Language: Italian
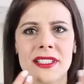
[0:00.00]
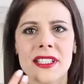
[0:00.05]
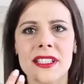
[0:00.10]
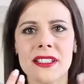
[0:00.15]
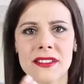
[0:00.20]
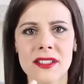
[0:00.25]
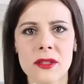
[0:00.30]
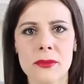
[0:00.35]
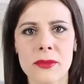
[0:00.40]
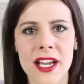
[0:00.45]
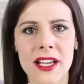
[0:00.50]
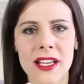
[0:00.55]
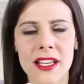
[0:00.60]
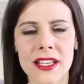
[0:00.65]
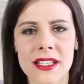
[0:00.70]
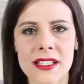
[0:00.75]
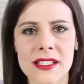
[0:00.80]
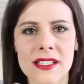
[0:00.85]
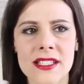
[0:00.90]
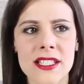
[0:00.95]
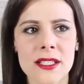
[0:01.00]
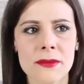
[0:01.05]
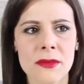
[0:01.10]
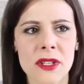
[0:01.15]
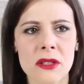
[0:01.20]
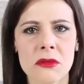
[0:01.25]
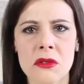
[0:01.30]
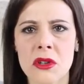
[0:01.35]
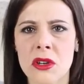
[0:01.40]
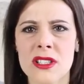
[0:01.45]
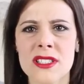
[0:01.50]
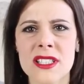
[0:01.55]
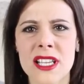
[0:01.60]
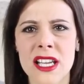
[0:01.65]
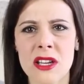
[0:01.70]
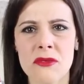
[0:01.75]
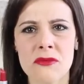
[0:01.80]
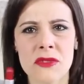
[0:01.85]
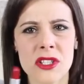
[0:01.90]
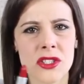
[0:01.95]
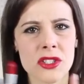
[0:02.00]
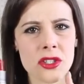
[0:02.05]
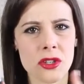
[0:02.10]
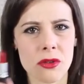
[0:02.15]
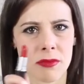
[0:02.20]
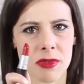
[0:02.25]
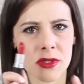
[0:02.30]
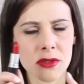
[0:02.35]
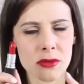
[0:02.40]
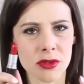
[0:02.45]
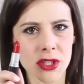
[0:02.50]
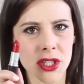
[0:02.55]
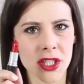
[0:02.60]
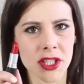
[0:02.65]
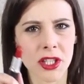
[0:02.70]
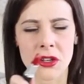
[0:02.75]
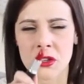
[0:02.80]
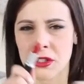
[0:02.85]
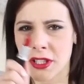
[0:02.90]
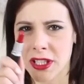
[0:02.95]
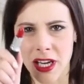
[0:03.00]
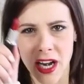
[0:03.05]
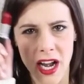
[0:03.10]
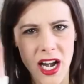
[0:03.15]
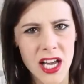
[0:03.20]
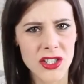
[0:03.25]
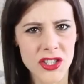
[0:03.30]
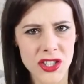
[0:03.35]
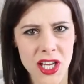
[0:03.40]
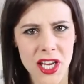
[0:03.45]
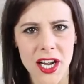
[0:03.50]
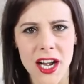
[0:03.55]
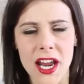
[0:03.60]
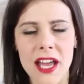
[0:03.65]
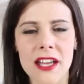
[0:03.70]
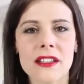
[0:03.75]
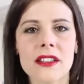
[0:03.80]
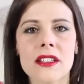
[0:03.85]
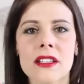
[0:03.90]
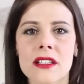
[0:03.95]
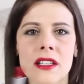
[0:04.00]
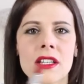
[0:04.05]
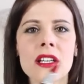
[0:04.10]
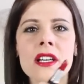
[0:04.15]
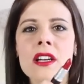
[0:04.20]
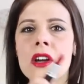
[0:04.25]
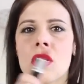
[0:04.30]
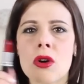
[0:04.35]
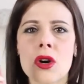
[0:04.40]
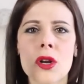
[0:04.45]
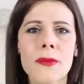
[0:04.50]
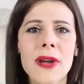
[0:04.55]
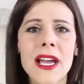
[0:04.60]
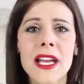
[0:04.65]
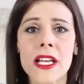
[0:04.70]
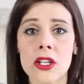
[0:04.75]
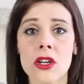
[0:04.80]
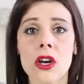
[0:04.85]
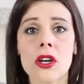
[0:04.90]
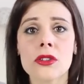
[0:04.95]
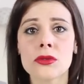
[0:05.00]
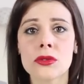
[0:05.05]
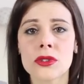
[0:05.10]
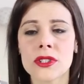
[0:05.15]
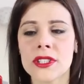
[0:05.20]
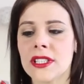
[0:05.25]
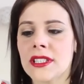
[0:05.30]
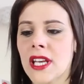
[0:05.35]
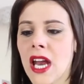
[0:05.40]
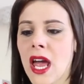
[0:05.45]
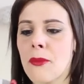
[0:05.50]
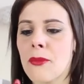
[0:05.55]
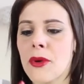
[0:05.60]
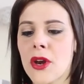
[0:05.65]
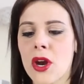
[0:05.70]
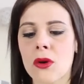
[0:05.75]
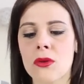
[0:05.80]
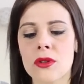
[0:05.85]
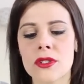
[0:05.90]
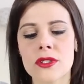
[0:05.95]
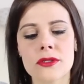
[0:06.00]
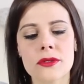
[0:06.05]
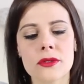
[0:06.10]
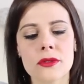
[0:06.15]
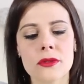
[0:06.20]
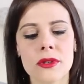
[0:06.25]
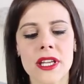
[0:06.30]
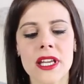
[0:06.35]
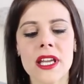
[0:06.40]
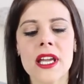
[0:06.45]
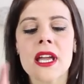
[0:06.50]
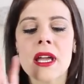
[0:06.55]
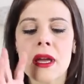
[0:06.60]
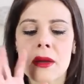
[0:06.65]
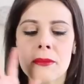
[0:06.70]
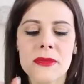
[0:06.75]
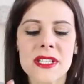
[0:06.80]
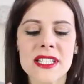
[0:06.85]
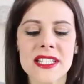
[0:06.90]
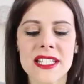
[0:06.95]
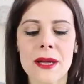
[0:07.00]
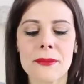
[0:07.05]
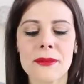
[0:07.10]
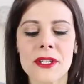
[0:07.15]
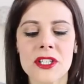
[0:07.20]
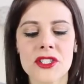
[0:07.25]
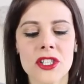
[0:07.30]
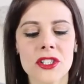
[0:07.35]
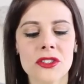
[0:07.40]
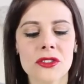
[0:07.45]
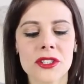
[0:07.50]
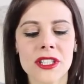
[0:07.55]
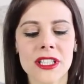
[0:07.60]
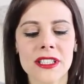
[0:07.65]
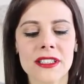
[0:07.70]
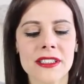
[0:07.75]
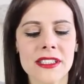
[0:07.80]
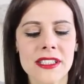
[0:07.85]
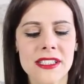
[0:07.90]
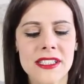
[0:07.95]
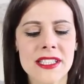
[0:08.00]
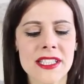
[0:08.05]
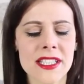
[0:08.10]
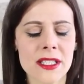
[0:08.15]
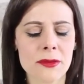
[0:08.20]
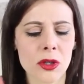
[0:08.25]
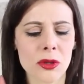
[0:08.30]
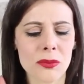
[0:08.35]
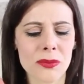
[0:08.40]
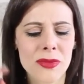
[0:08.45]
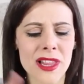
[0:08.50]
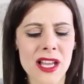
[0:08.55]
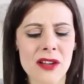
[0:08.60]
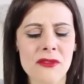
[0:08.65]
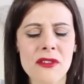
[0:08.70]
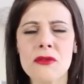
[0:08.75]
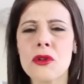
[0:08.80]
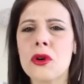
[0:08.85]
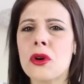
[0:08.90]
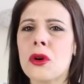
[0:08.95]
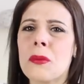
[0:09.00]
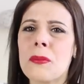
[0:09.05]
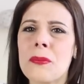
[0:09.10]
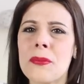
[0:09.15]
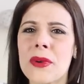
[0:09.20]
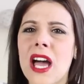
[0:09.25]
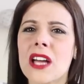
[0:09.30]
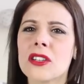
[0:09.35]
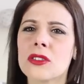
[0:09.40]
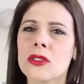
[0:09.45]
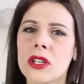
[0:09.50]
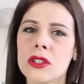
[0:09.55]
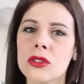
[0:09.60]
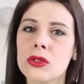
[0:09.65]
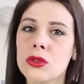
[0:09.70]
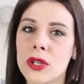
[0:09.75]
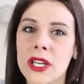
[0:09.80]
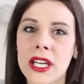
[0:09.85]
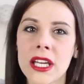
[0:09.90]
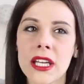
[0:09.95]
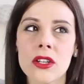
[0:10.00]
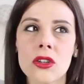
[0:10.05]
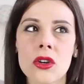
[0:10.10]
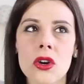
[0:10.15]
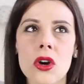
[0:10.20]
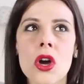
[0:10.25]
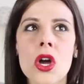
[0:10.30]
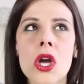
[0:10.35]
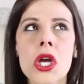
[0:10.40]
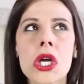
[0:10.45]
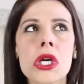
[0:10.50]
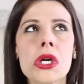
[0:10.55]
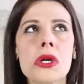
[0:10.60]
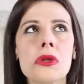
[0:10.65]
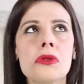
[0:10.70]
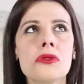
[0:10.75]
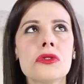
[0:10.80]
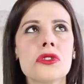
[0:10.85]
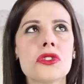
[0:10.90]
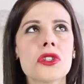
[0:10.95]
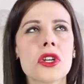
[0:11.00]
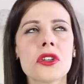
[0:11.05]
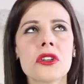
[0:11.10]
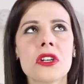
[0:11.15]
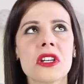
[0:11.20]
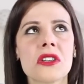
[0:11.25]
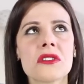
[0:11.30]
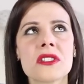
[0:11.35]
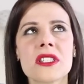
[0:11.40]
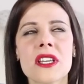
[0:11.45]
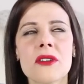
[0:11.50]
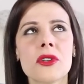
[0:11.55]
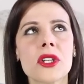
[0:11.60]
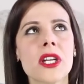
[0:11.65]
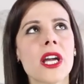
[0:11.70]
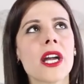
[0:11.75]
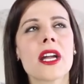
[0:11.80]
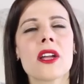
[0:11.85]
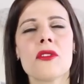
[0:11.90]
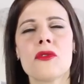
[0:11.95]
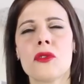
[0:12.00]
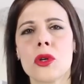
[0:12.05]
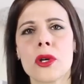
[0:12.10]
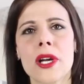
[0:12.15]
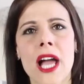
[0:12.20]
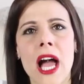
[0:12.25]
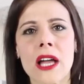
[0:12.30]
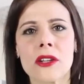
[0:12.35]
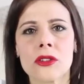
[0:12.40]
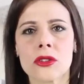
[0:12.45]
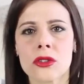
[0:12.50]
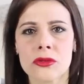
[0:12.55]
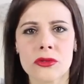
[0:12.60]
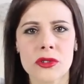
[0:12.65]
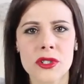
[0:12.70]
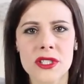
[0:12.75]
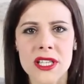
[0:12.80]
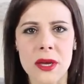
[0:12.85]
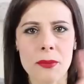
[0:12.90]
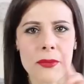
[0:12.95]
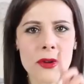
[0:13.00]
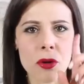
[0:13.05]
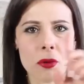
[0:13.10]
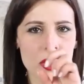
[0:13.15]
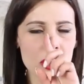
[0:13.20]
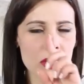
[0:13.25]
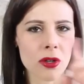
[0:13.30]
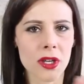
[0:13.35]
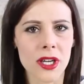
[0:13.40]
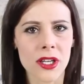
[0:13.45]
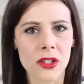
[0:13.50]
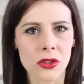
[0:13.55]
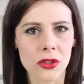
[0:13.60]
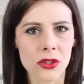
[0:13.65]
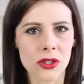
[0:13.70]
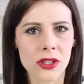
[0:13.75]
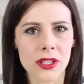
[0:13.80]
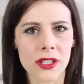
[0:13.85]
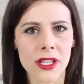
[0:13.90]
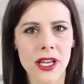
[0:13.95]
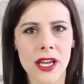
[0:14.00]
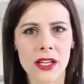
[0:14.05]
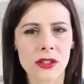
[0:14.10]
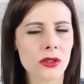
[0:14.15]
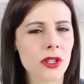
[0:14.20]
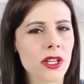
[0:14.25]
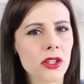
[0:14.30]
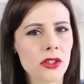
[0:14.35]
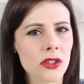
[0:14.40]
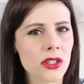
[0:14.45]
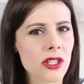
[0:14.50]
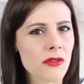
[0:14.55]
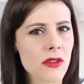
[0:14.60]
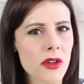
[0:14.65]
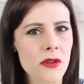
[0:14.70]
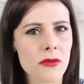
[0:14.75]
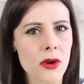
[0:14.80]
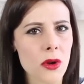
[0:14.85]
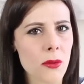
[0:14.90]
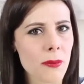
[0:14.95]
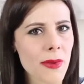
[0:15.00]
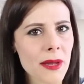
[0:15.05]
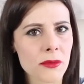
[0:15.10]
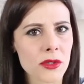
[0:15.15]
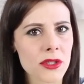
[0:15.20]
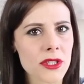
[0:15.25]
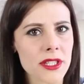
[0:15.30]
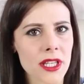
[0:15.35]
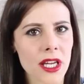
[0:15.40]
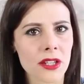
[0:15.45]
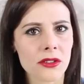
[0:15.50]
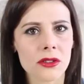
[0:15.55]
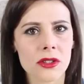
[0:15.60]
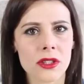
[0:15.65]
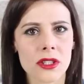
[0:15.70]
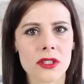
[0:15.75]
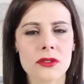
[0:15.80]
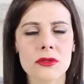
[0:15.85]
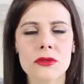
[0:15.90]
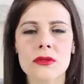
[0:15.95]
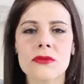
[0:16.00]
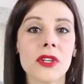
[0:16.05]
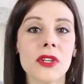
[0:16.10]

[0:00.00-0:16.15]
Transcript: denti bianchissimi cosa che invece non mi succede con il Russian Red ormai li ho tutti e tre però questo qui mi sta piacendo tantissimo l'avevo comprato a Torino un giorno che non stavo neanche vloggando, forse è per quello che non, non credo di avervelo mai mostrato in nessun